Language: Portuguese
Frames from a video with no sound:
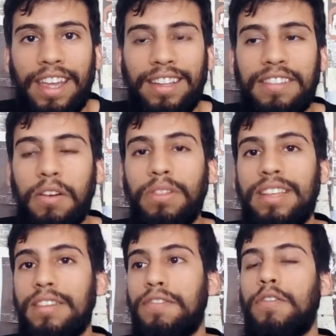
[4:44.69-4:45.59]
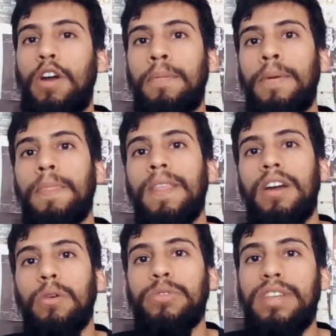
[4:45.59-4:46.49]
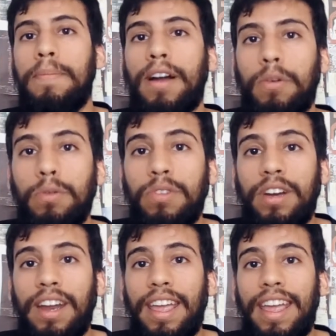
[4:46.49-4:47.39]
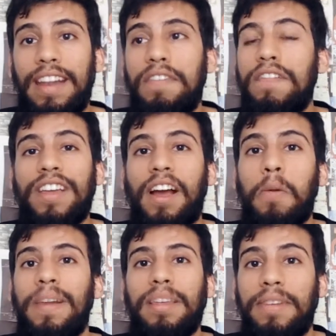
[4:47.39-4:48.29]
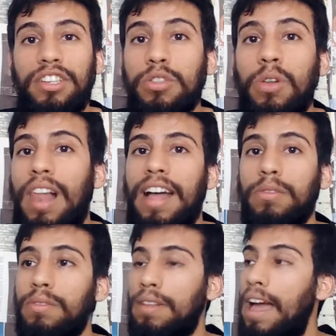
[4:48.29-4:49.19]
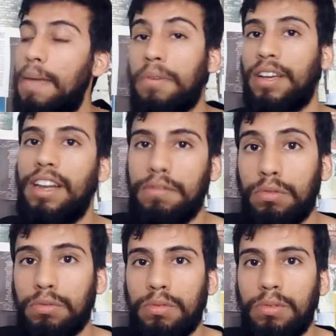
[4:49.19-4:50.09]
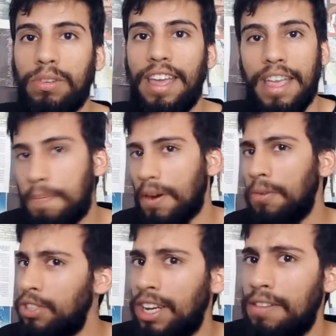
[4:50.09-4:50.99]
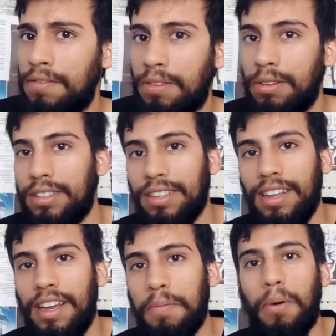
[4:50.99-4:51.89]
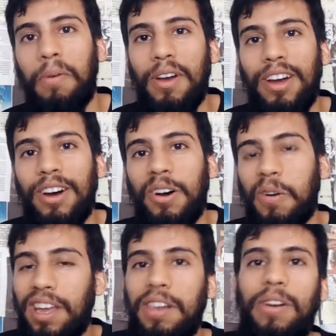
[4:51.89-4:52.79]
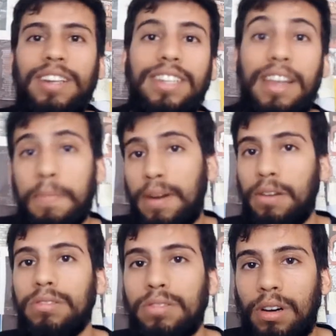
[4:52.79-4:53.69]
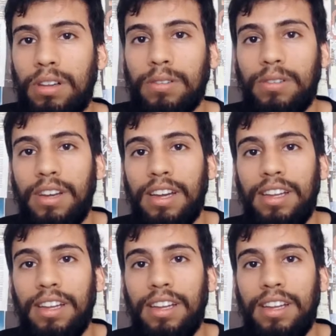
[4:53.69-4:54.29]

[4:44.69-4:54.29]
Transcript: Então, dessa forma, o Semagruder ele vai ficar completamente isolado na época que ele voltou. E para onde que ele volta? Bom, o Gaylord ele era paleontólogo,